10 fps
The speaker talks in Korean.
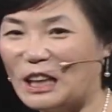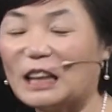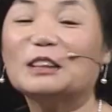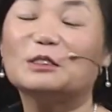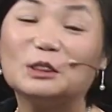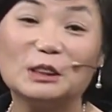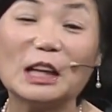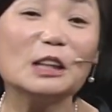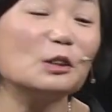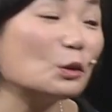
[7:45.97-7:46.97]
아 그냥
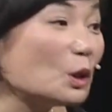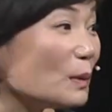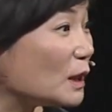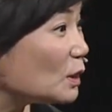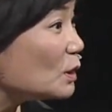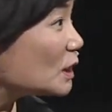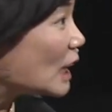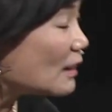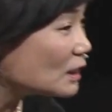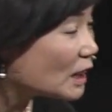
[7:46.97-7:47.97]
딴 애들은 어떻게 봤대? 성적
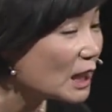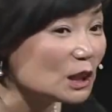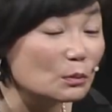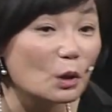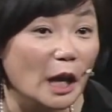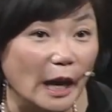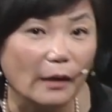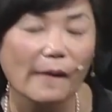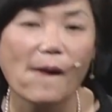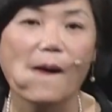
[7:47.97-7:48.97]
잘 나와서 딴 애들은 뭐래?